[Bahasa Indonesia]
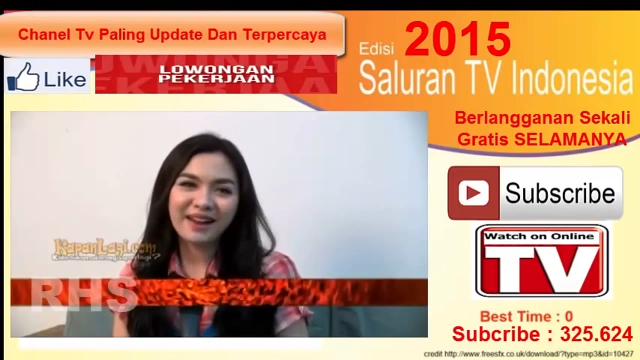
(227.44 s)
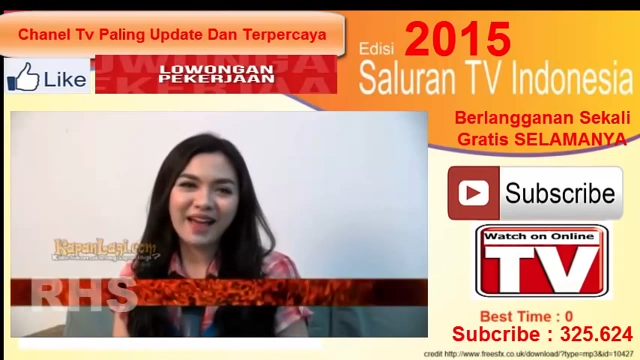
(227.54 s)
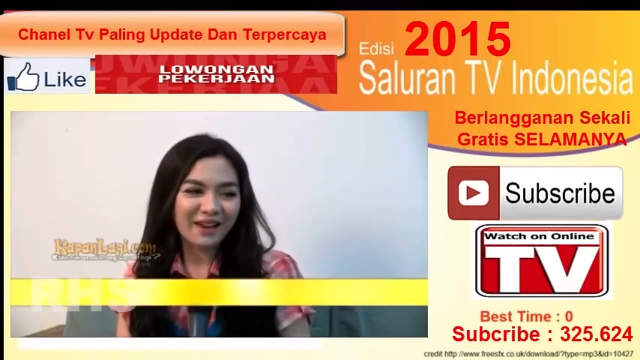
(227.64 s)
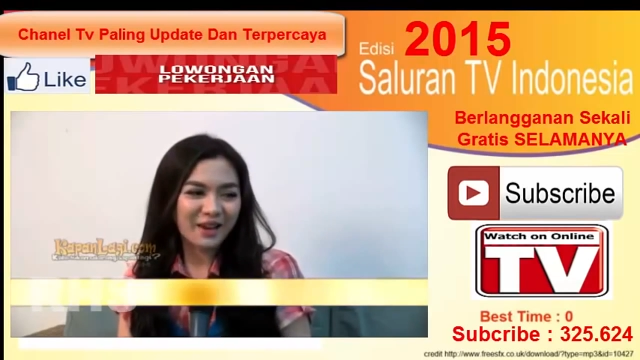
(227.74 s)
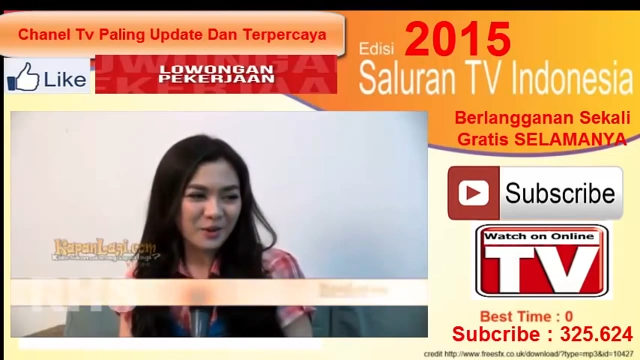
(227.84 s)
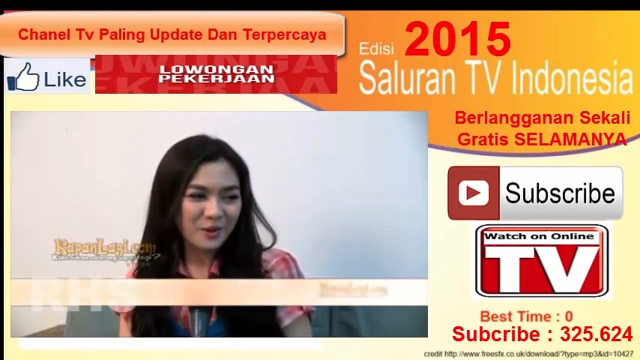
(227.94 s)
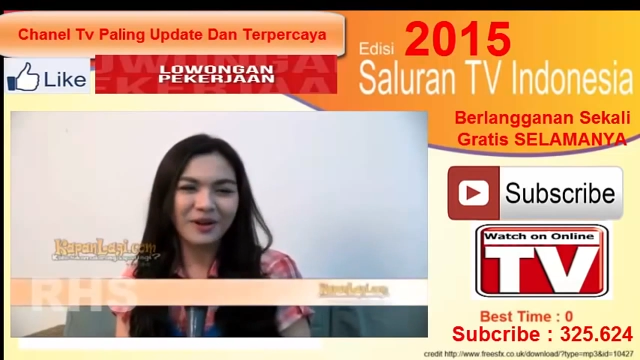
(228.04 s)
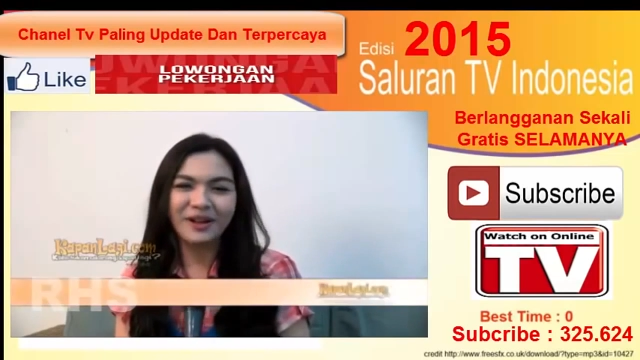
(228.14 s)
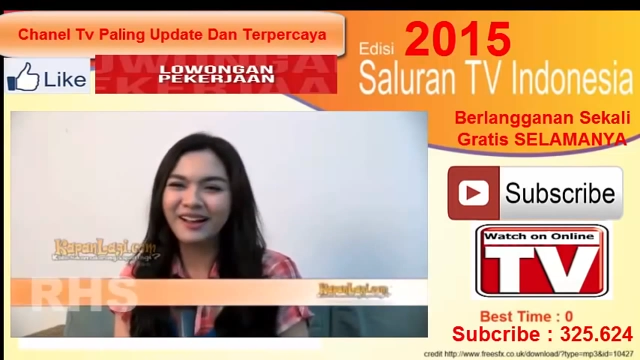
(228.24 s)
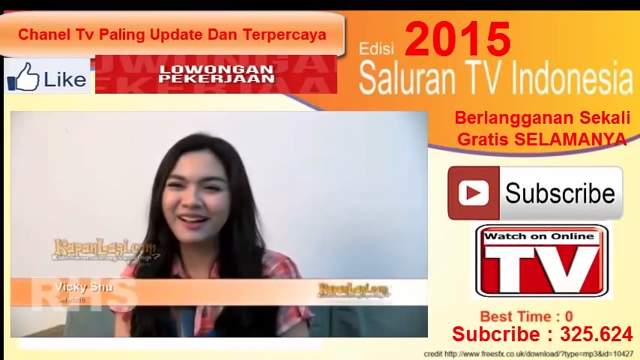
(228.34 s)
cantik lah adekku
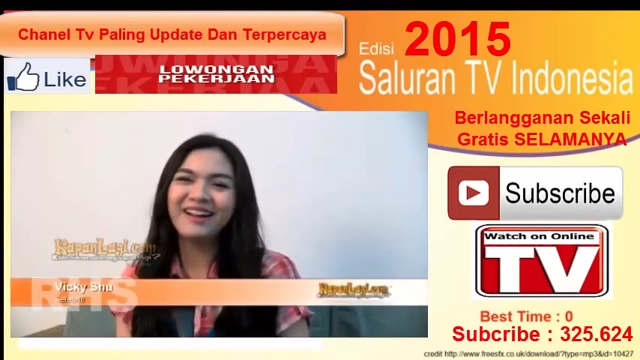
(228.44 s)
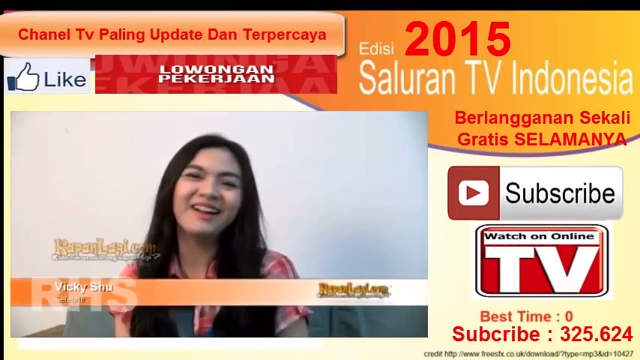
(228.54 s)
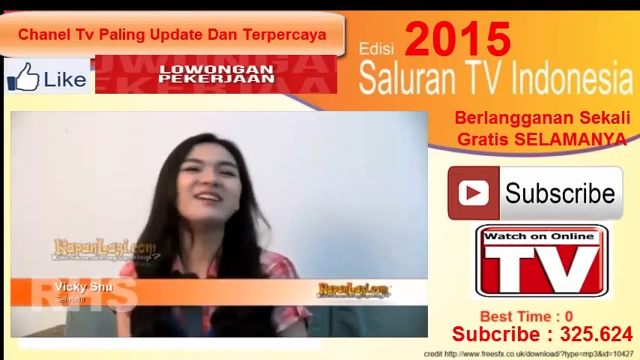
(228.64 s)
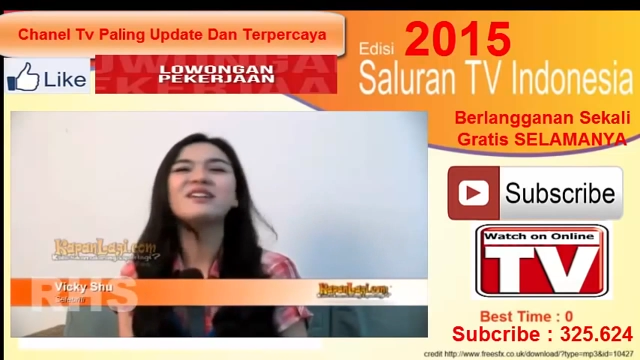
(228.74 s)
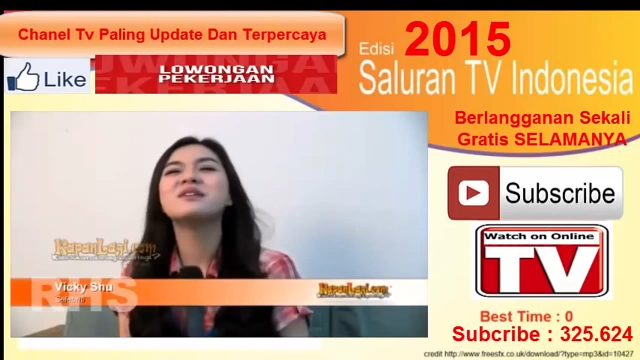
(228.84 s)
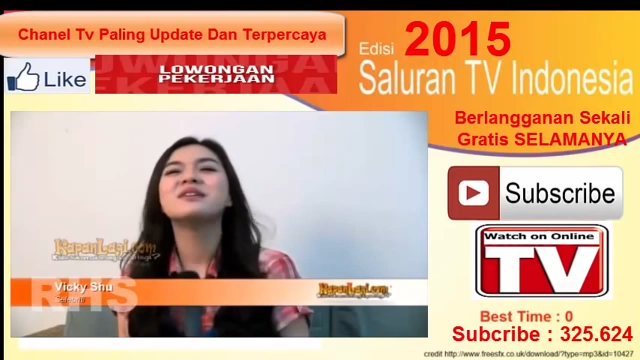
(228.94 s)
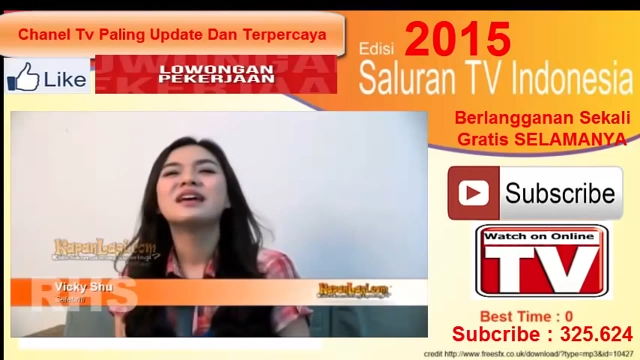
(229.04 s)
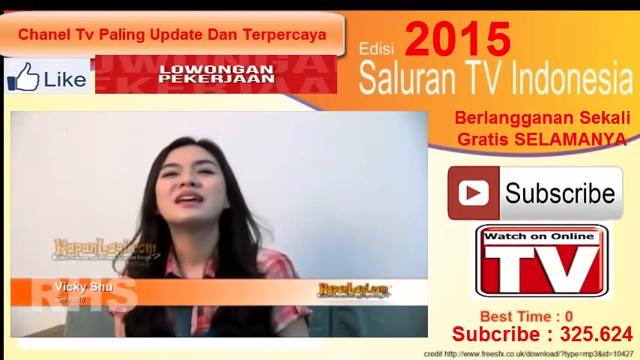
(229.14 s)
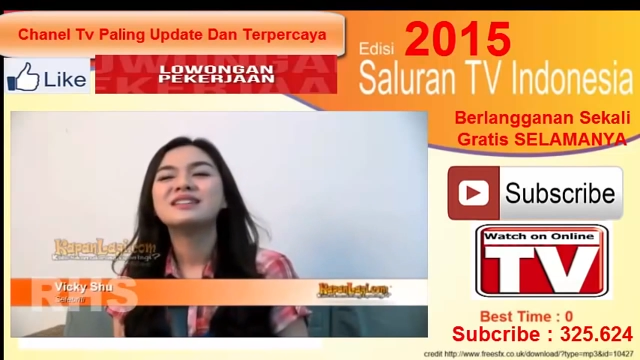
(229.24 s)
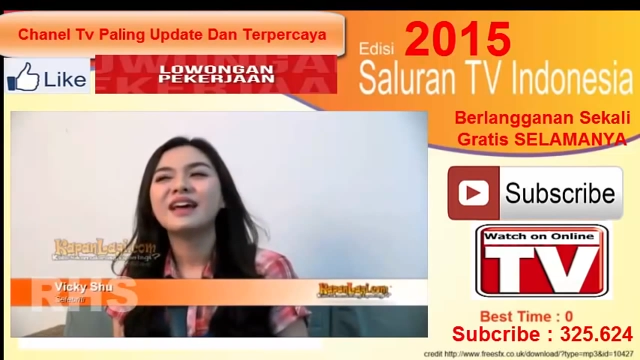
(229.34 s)

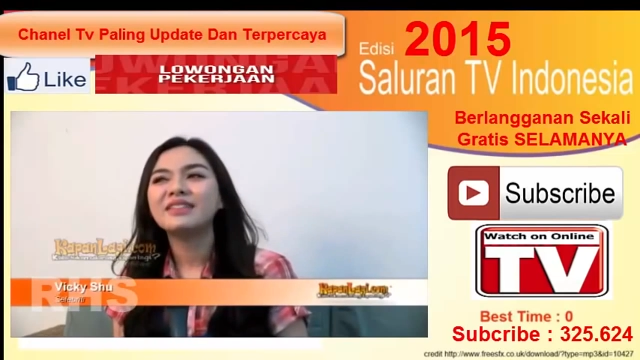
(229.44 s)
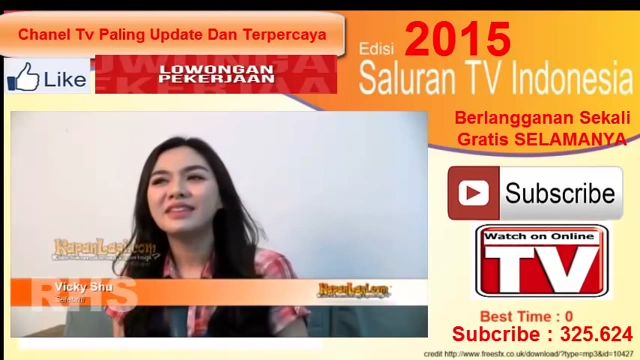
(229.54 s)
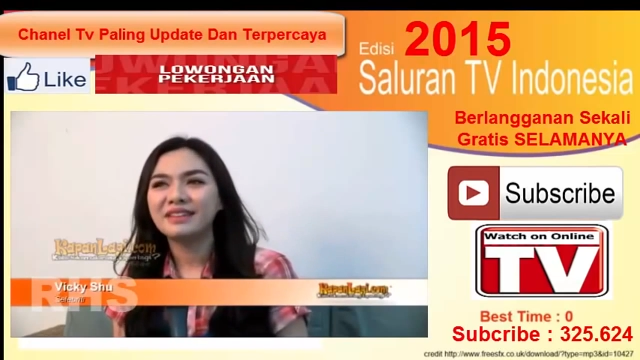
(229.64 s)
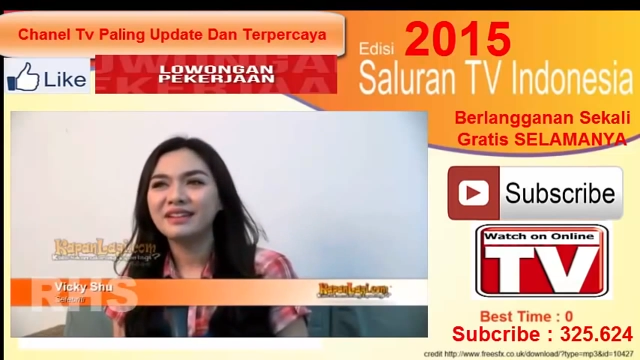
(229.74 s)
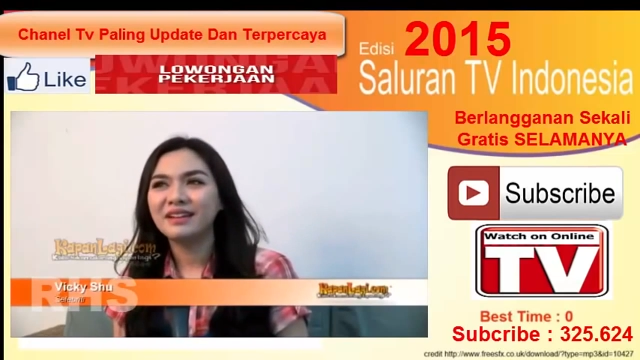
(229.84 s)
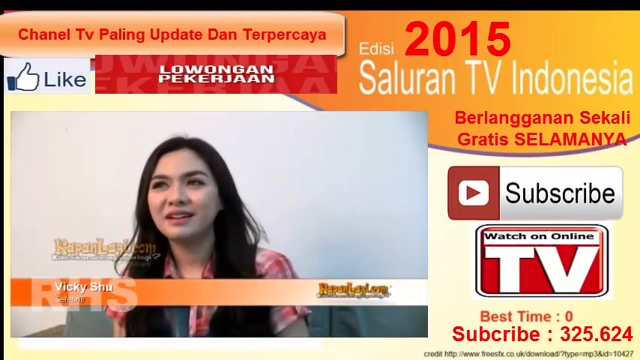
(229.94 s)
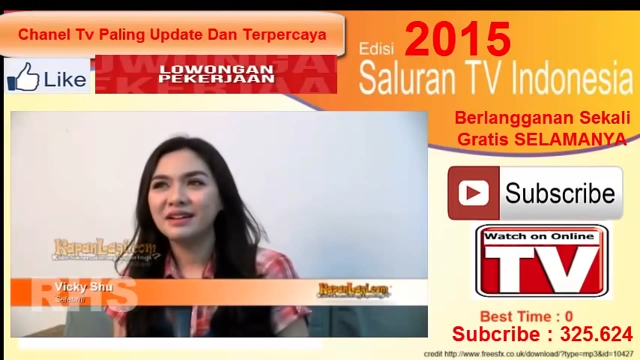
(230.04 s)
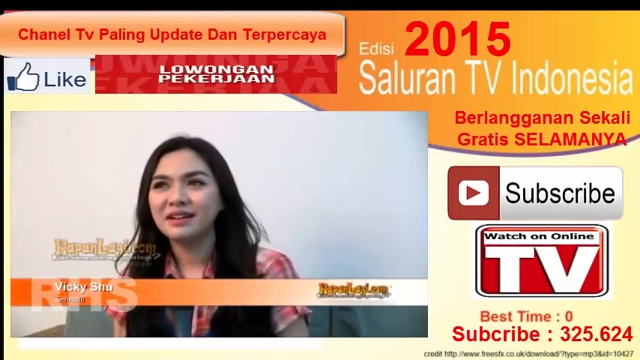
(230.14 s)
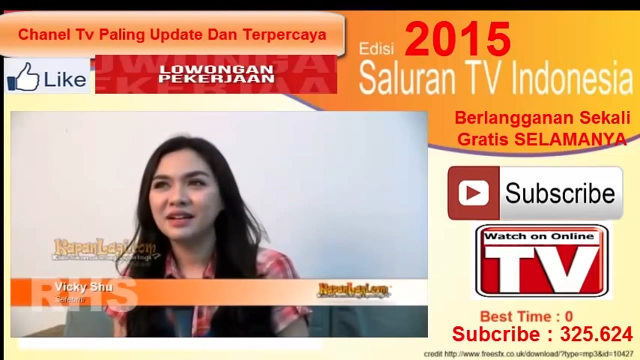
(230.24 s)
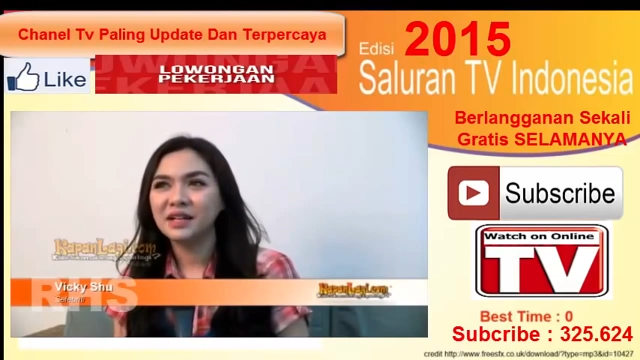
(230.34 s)
cantik
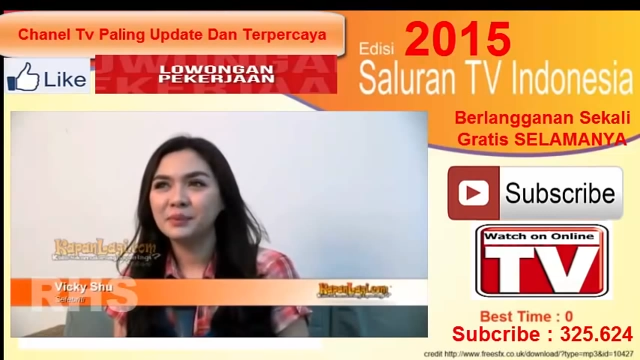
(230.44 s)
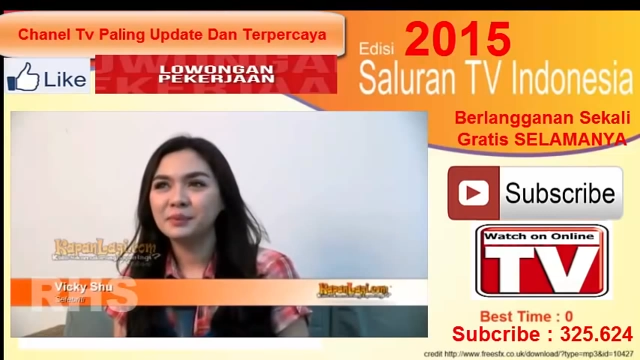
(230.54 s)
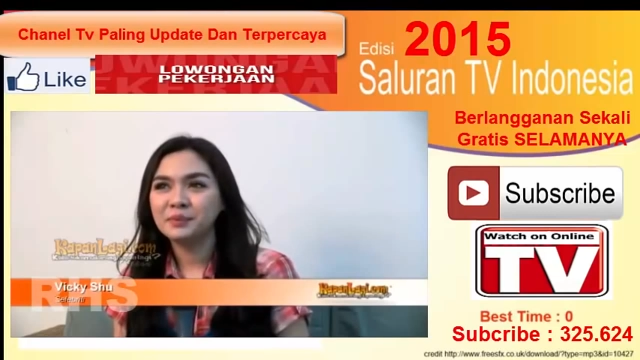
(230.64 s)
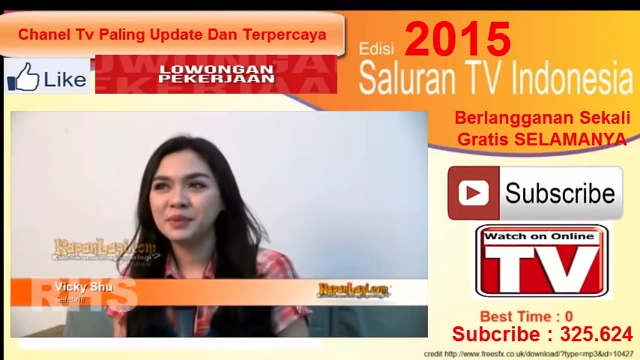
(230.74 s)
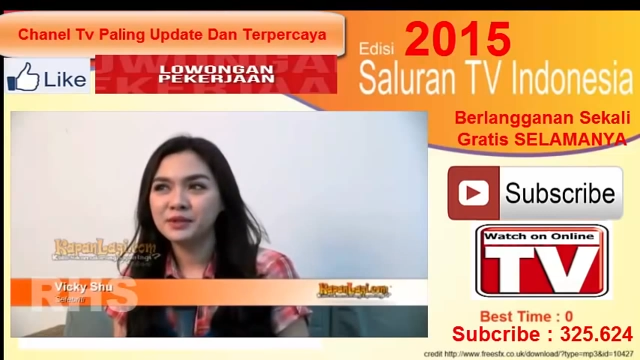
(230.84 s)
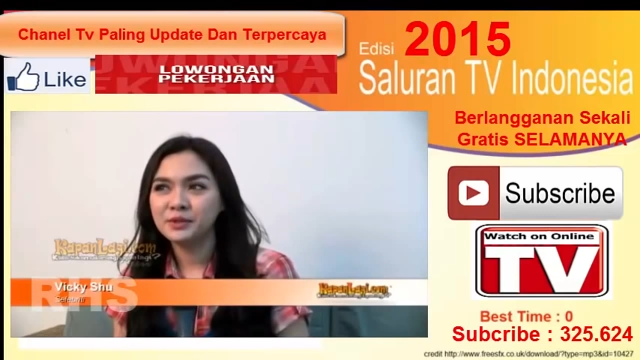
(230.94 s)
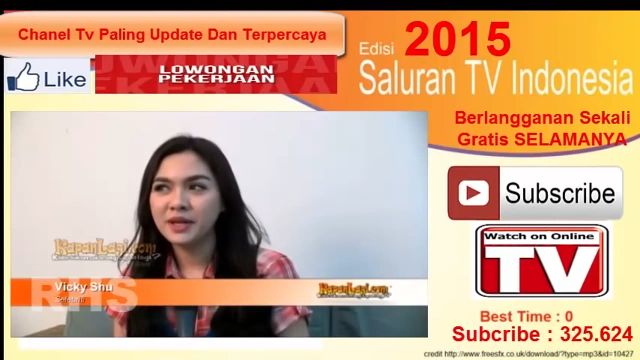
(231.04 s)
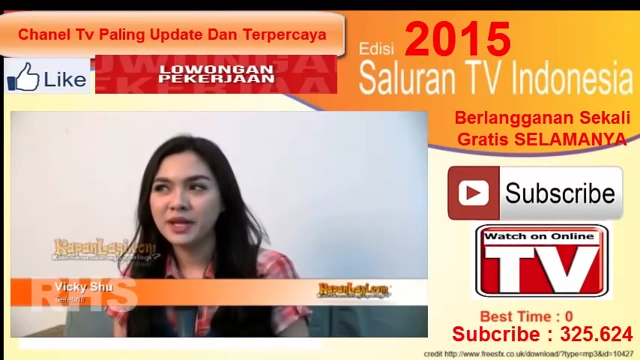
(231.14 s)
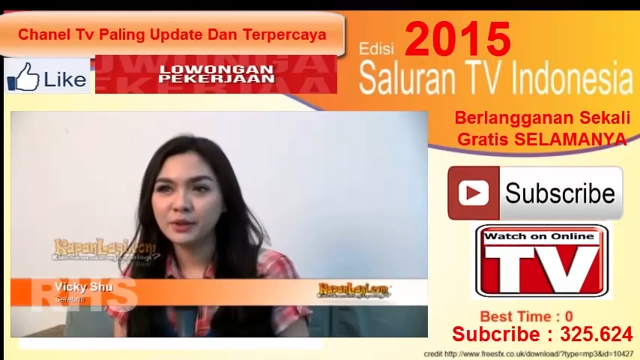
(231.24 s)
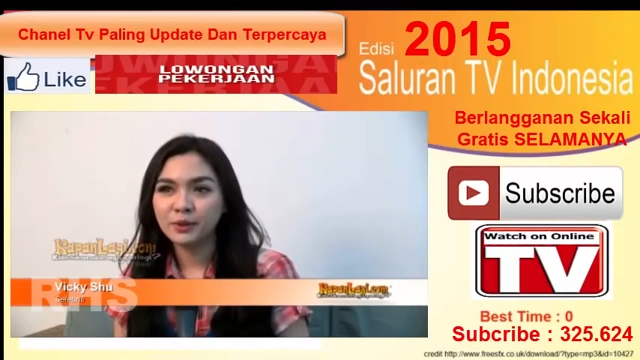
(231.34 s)
um, ya
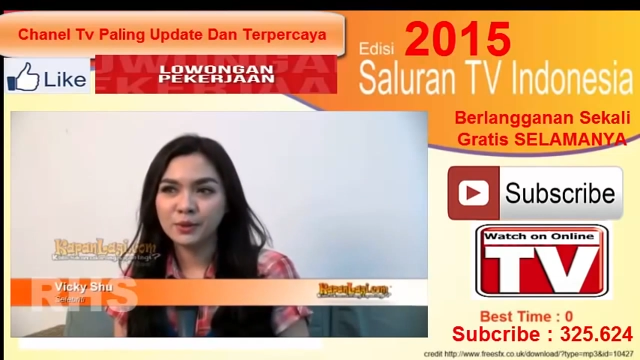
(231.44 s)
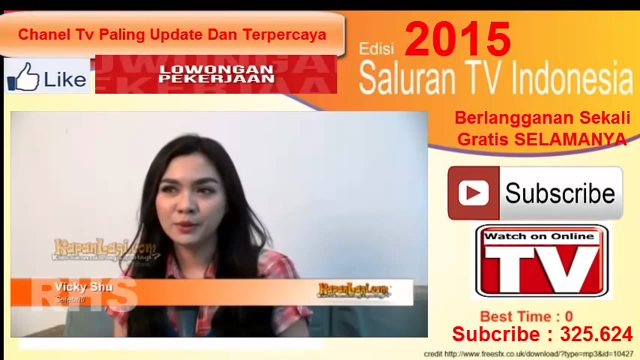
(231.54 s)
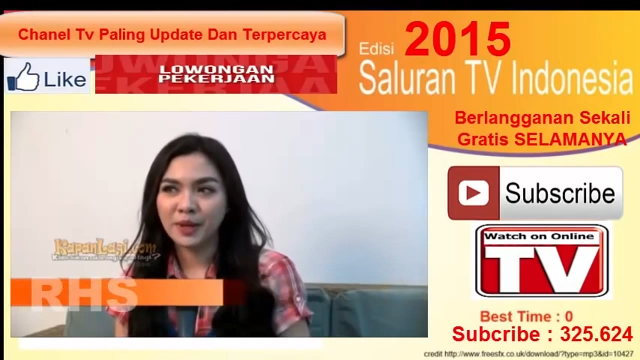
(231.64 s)
cuman ya itu